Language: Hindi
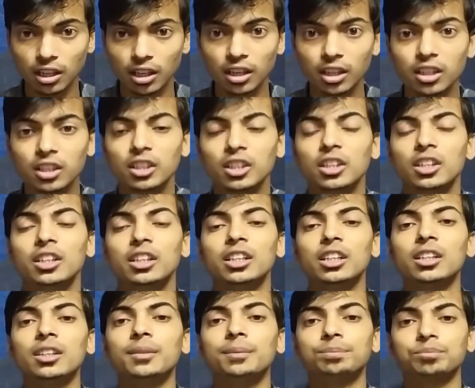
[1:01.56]
का
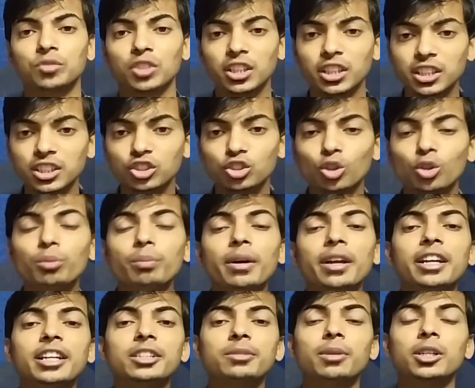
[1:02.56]
इन जो
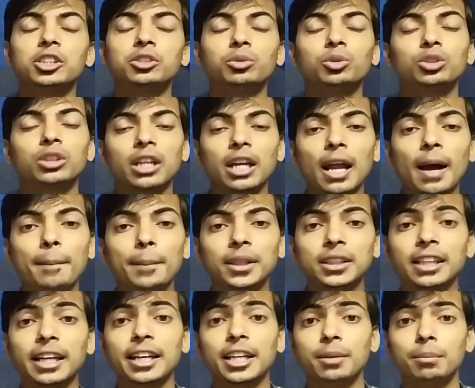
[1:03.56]
मैंने स्मार्टफोन के नाम
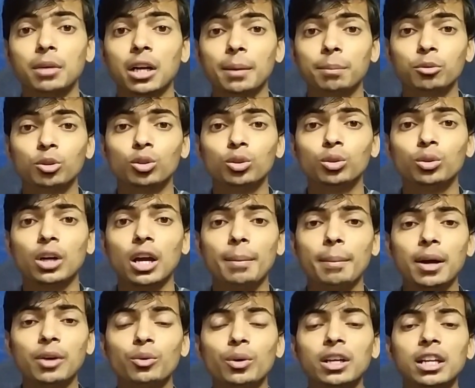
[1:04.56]
बताए इन पर आपको
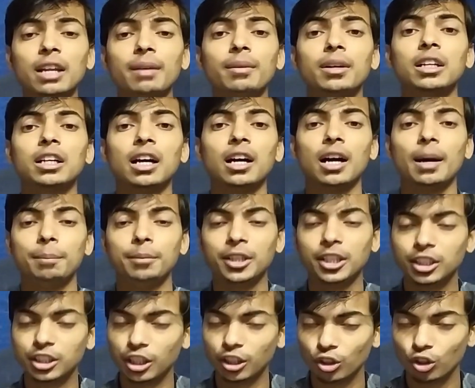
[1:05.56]
एम आई वाई इलेवन का
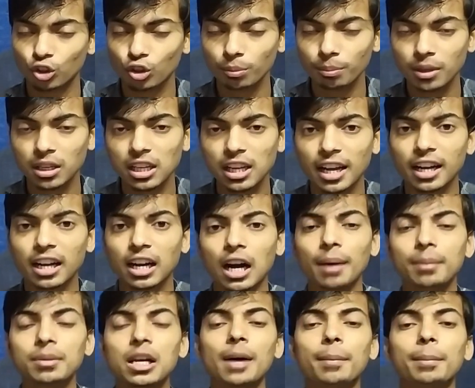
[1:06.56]
अपडेट देखने को मिल जाएगा
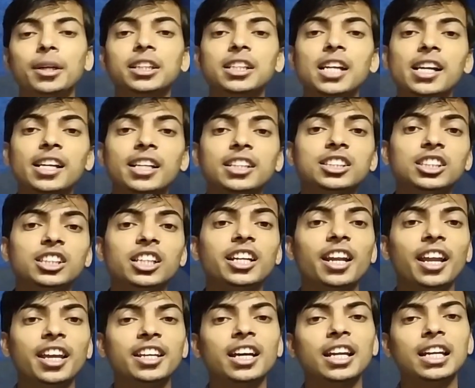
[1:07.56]
अब यहाँ पर क्या क्या
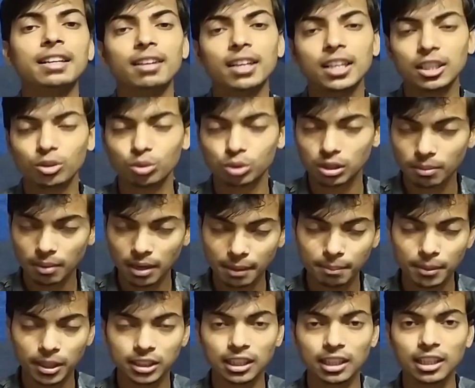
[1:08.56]
चीज़ें नई आने वाली उसके बारे
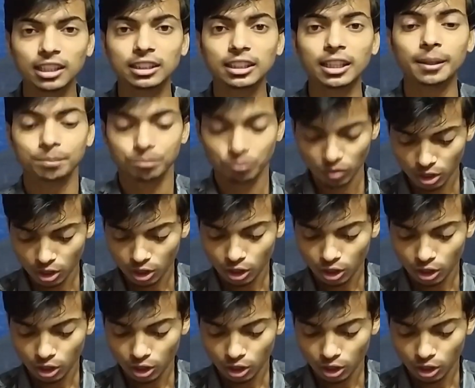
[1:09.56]
में बात कर लेते हैं